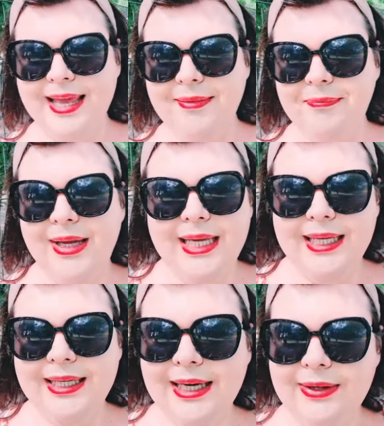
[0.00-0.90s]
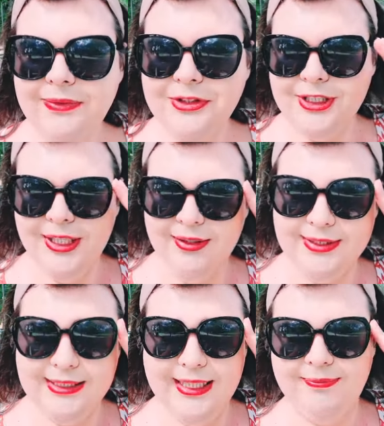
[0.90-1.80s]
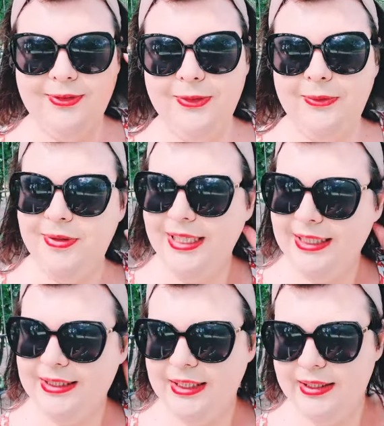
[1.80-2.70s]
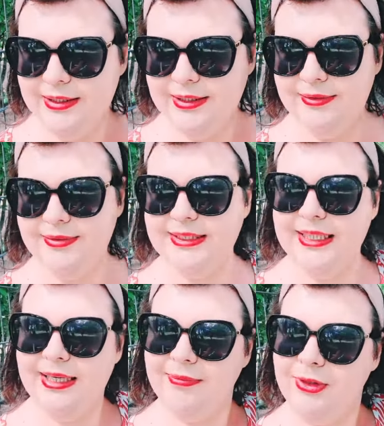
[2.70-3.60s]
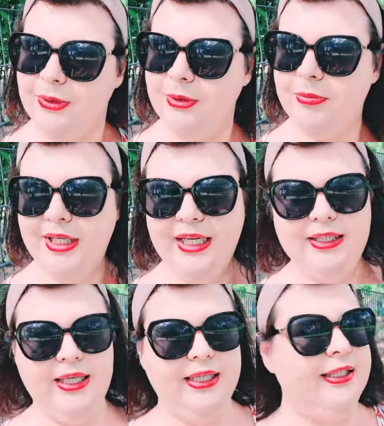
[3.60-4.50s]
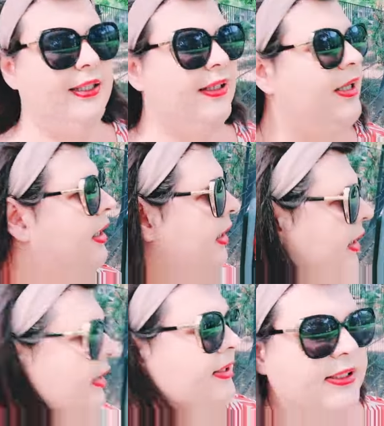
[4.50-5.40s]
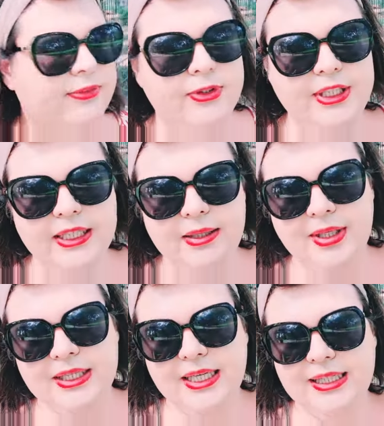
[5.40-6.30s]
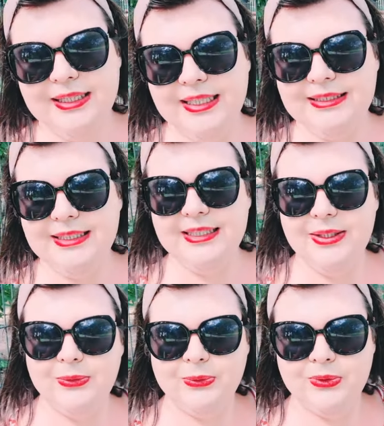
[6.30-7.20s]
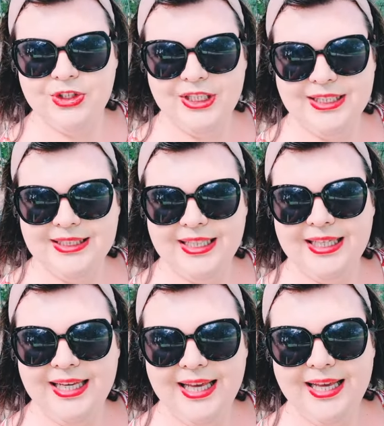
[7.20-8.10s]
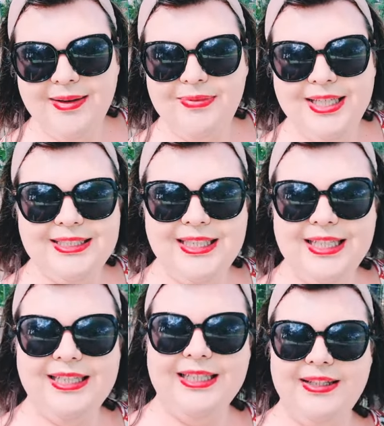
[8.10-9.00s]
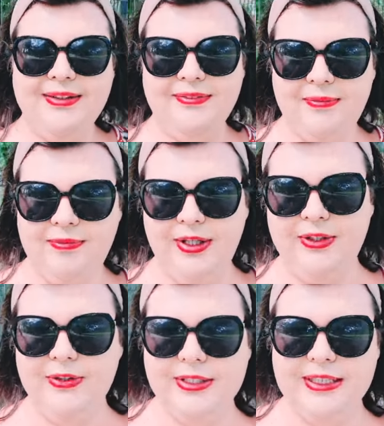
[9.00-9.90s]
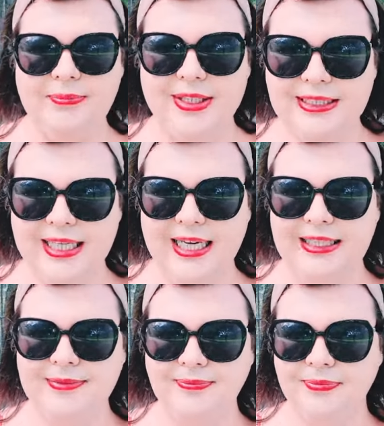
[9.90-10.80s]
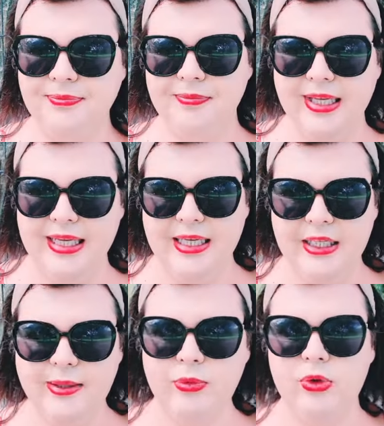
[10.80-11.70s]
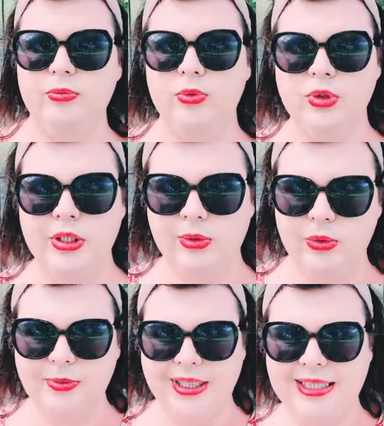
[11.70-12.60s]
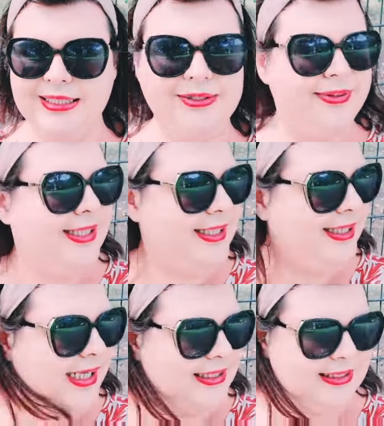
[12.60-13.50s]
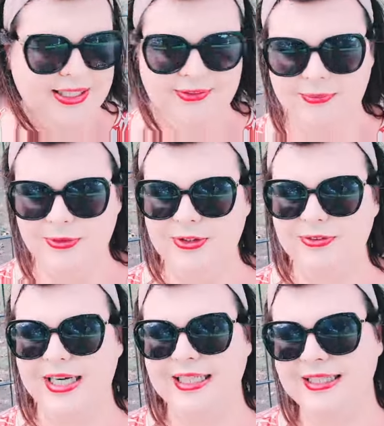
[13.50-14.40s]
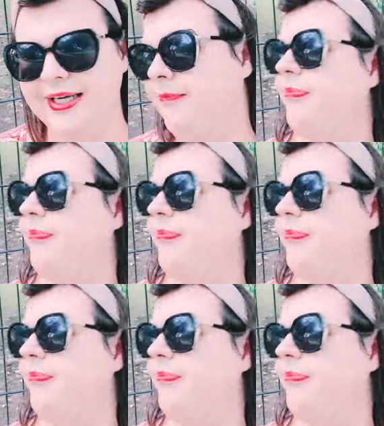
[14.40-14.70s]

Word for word: Мои хорошие, всем добрый день. Всем добрый день. Сегодня намоталась, это ужас. Присела вам видео записать. Не буду мусорку показывать, некрасиво будет в кадре.